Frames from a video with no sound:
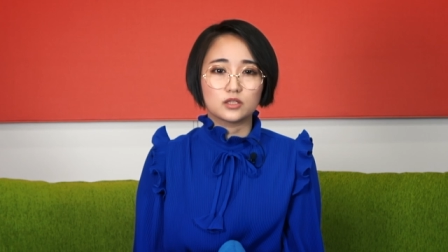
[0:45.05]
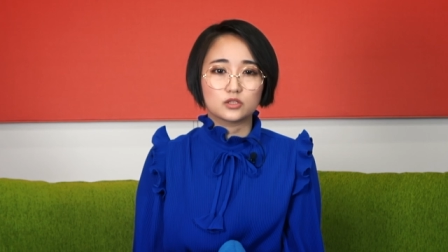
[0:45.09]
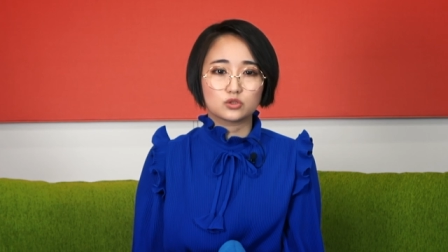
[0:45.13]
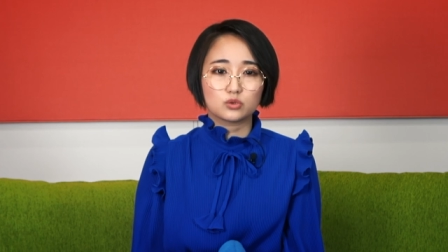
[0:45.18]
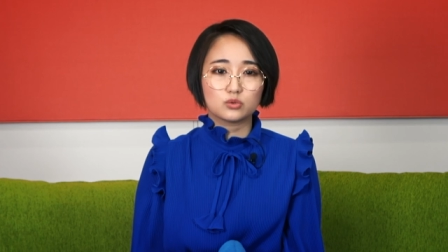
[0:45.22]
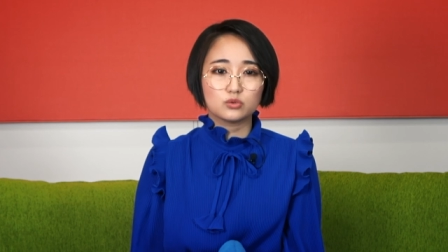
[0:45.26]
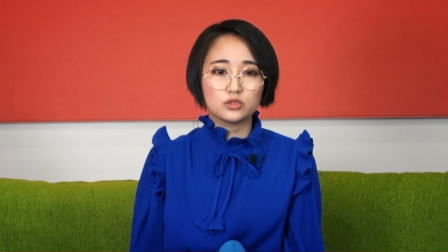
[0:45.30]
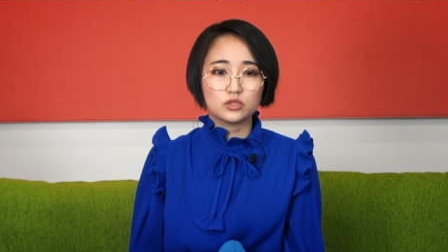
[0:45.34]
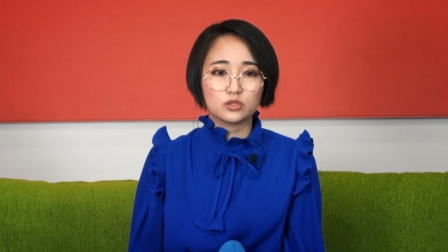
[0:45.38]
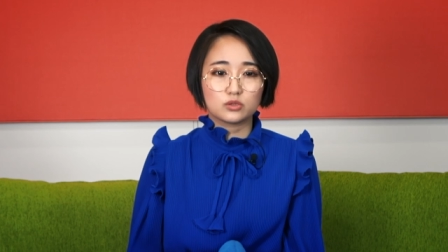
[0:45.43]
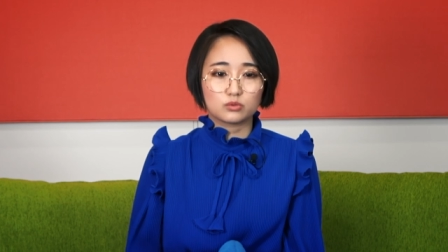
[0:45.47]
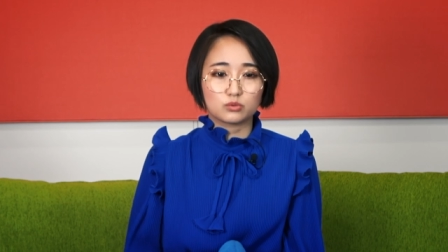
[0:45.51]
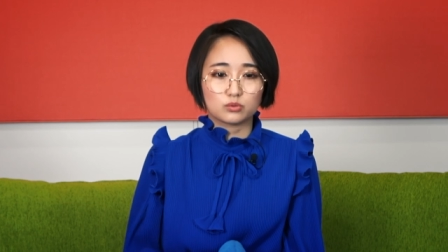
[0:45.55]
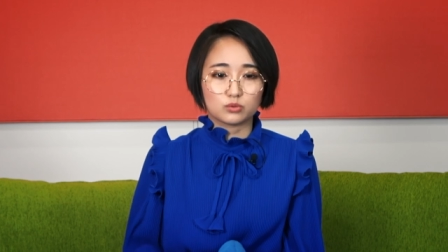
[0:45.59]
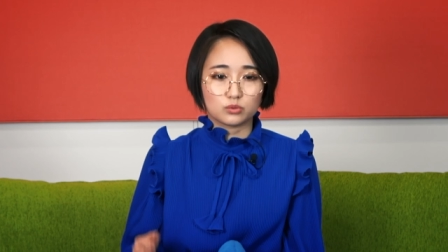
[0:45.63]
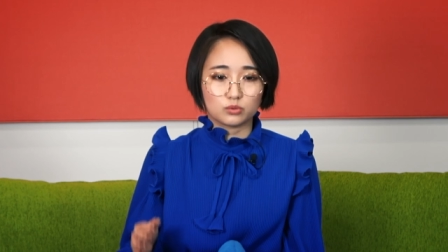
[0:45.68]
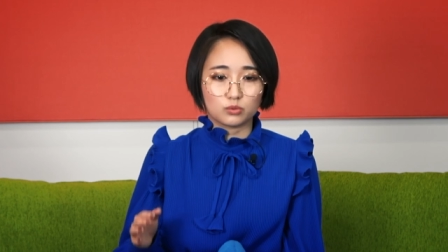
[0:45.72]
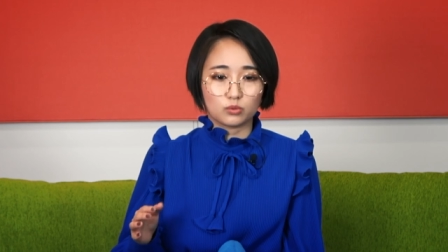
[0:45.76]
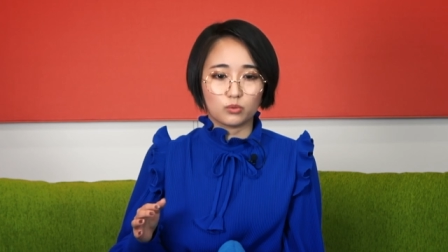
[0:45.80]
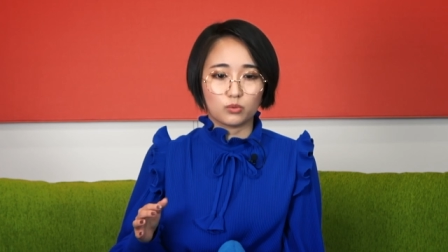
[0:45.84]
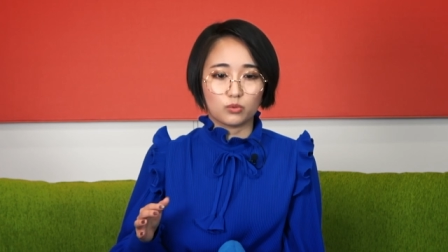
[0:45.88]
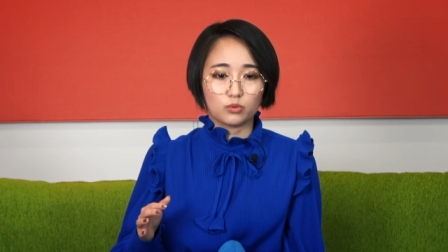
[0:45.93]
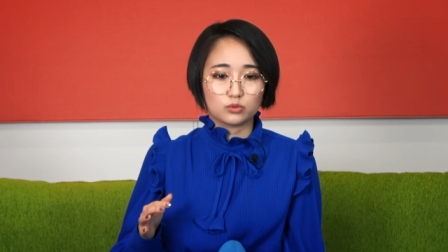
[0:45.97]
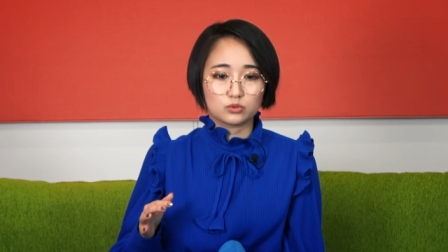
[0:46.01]
ソニック
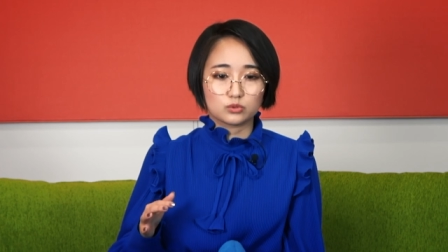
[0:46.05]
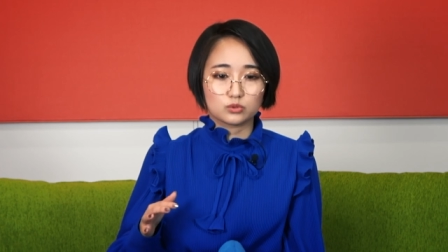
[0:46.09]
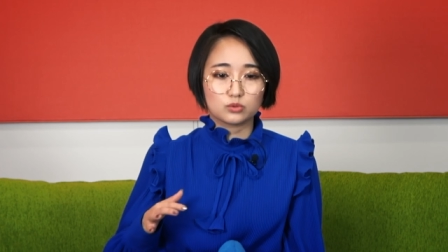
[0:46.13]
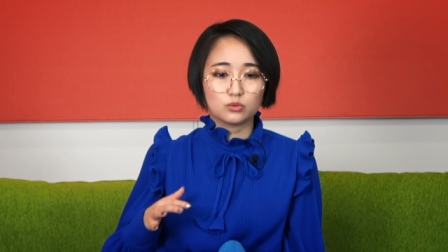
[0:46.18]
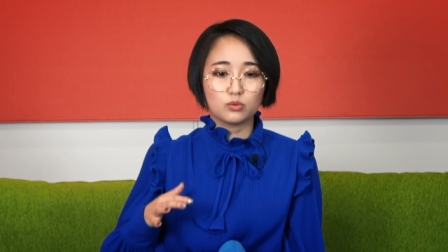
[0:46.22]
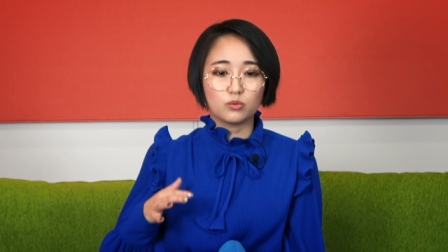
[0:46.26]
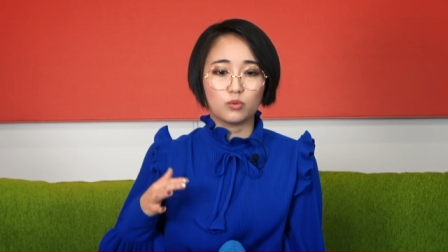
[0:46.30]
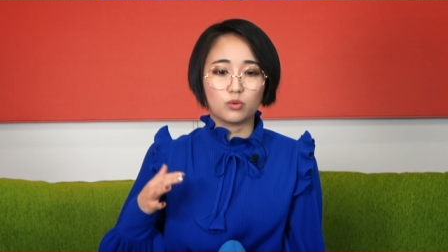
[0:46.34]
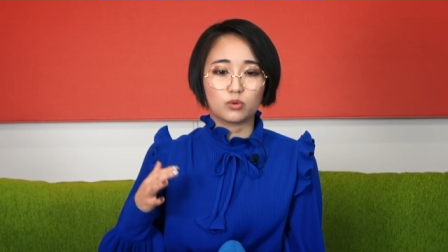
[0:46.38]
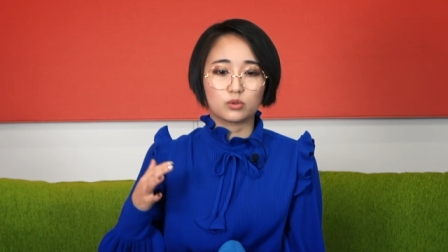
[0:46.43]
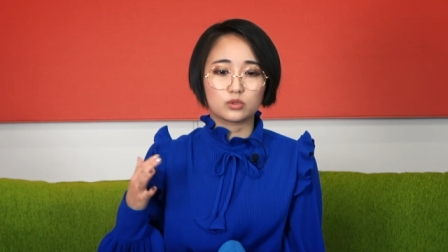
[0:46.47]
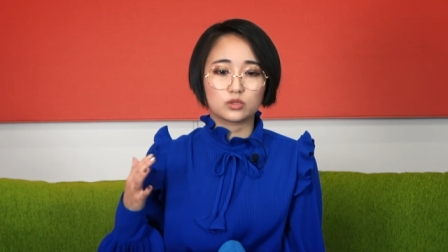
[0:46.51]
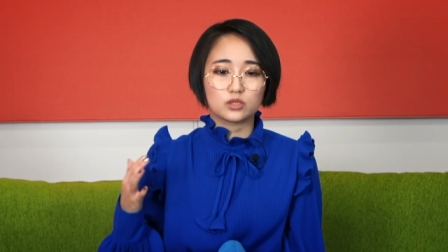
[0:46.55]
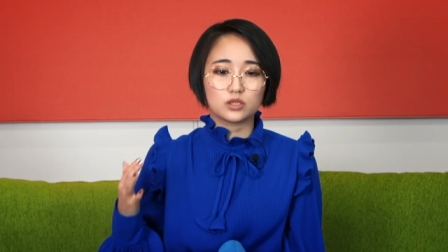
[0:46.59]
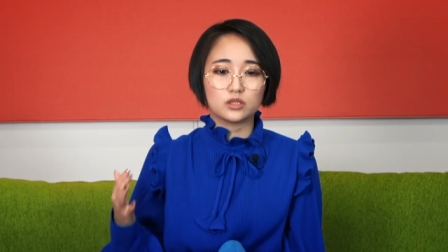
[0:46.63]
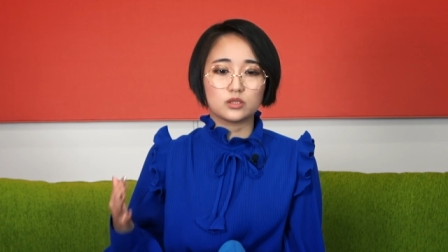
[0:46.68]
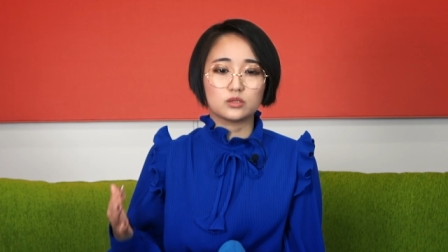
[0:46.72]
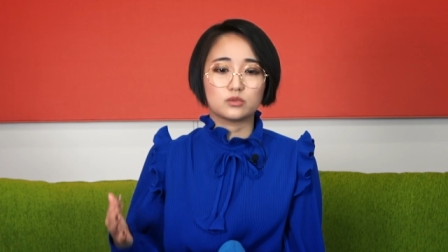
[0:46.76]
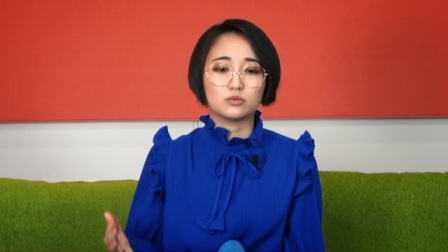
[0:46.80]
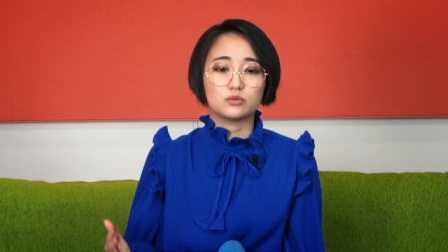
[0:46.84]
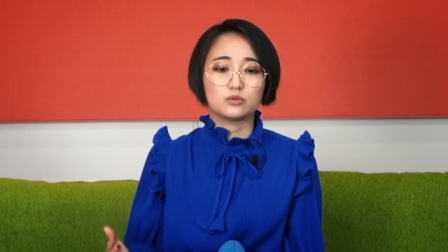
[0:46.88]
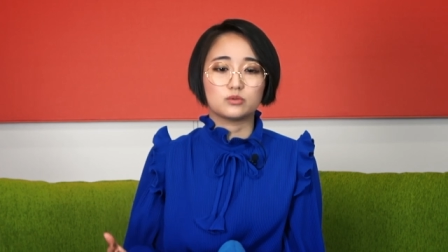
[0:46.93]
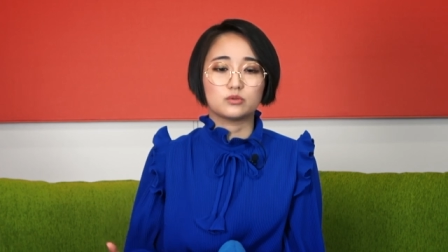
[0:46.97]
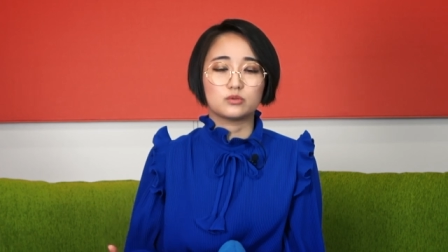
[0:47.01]
のすごい大
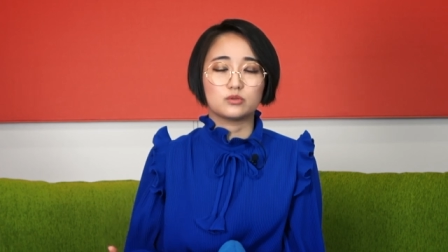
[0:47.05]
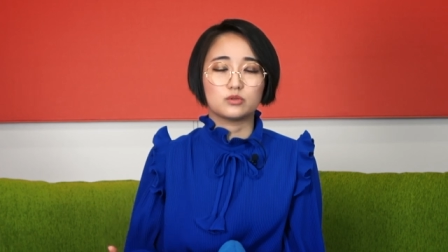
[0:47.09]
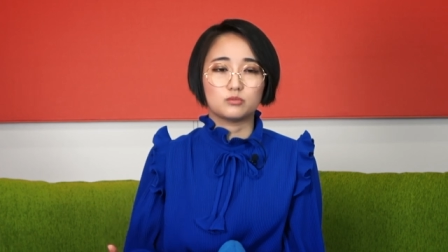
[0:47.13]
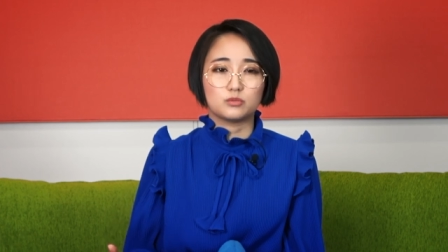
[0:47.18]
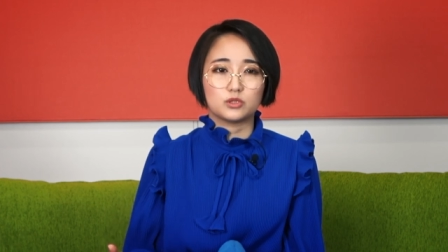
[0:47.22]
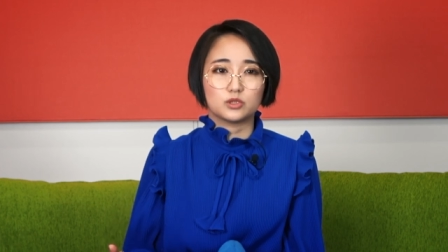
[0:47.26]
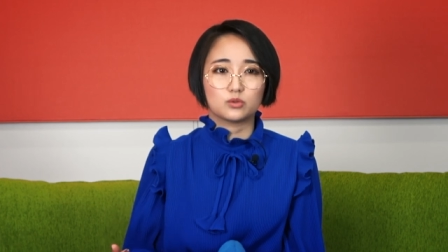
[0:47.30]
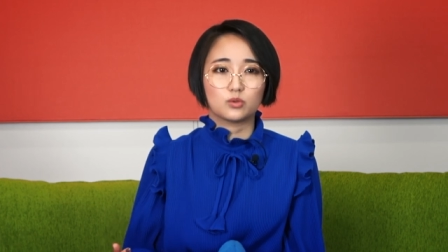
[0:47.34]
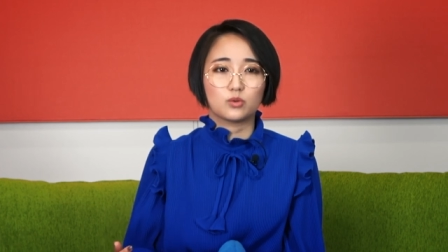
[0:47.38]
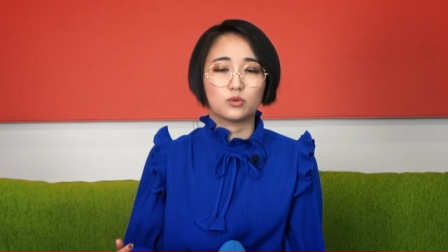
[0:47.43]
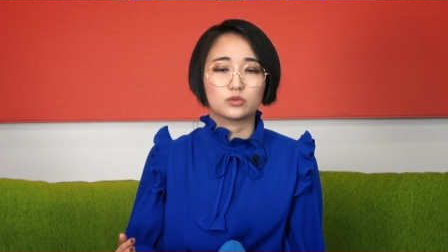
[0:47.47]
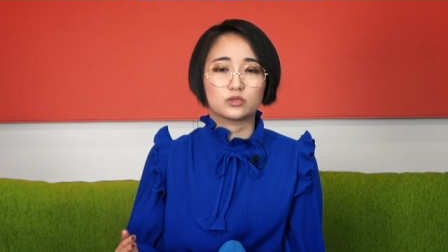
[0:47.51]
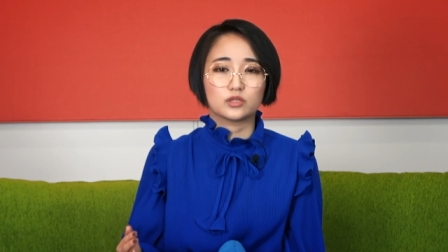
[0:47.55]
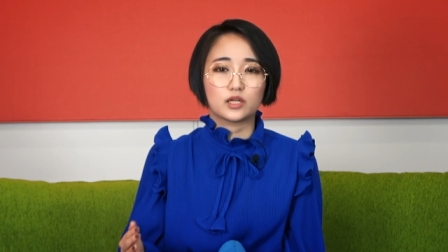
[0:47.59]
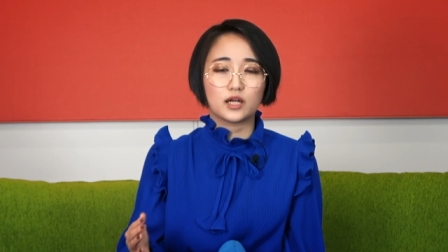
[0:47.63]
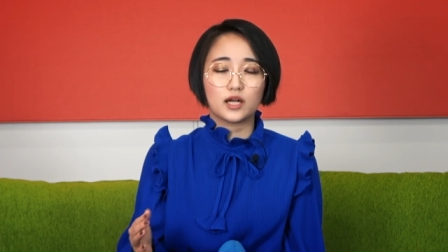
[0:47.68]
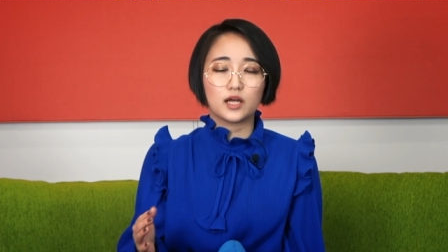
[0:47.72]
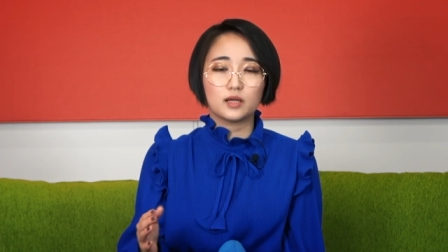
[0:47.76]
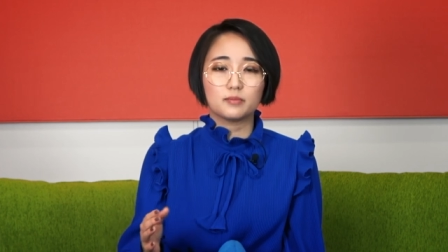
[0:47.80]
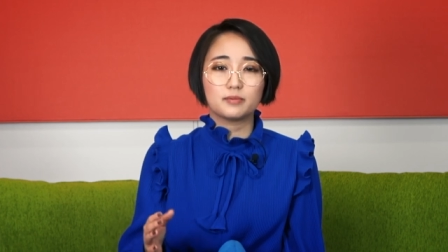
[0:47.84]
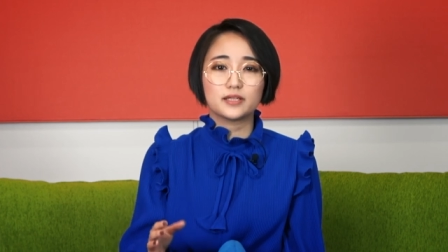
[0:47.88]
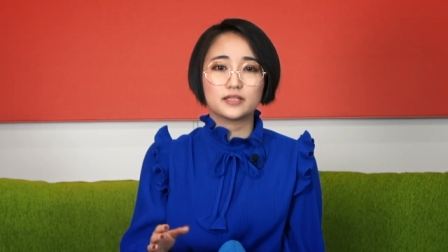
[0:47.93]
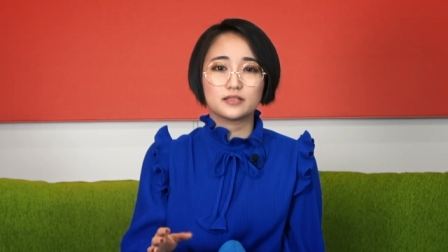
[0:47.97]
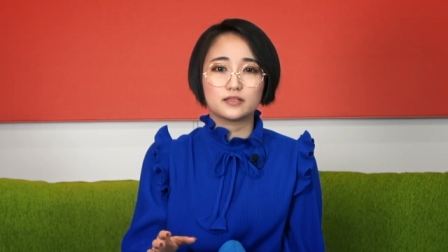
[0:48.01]
きいぬいぐるみと
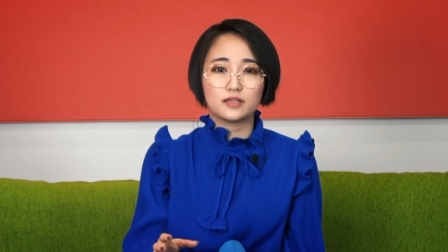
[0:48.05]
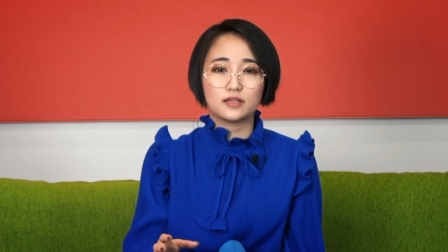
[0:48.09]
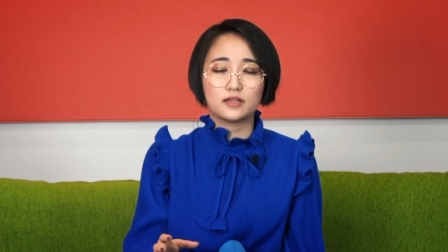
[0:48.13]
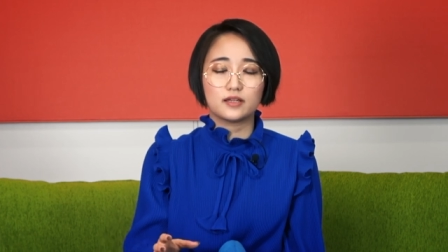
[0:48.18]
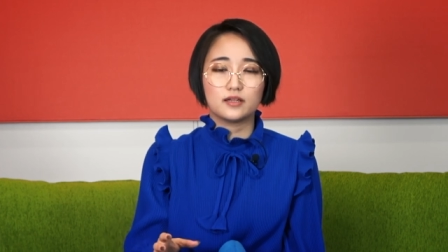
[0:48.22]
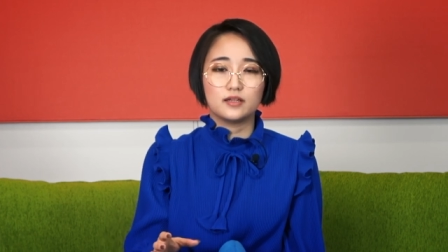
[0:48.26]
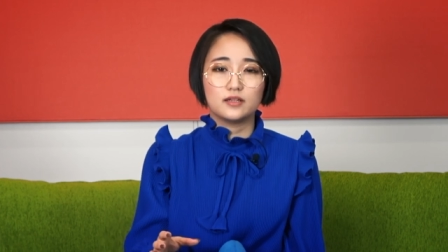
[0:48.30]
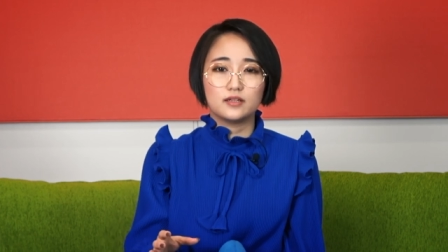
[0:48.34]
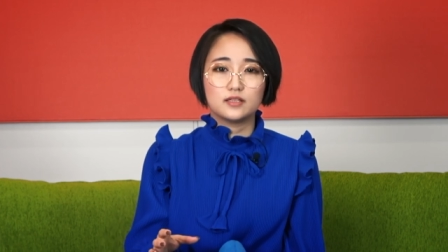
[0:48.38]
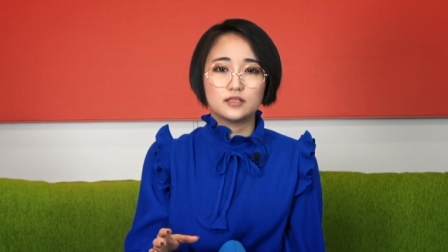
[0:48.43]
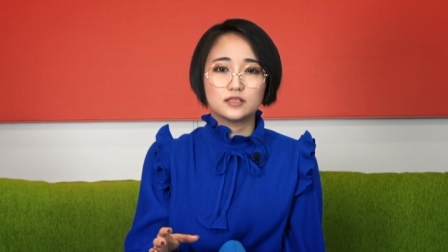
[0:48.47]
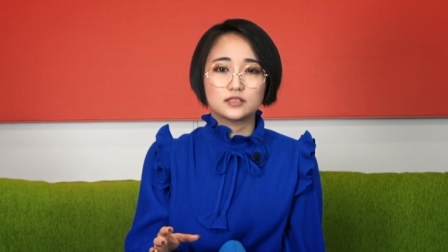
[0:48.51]
並べて